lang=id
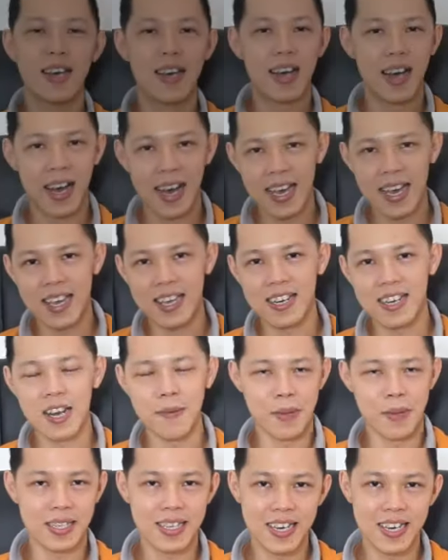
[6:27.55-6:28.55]
Hai,
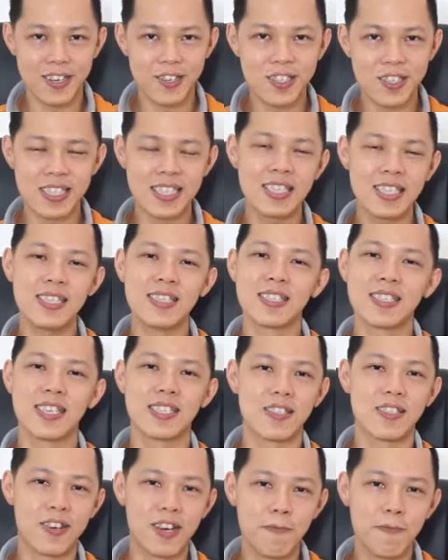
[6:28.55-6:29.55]
nama saya Rosi,
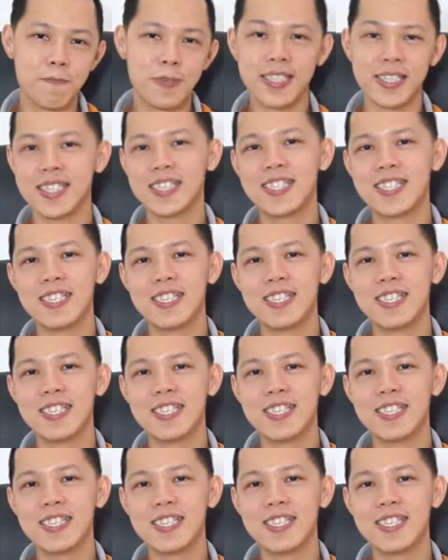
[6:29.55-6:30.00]
saya seorang business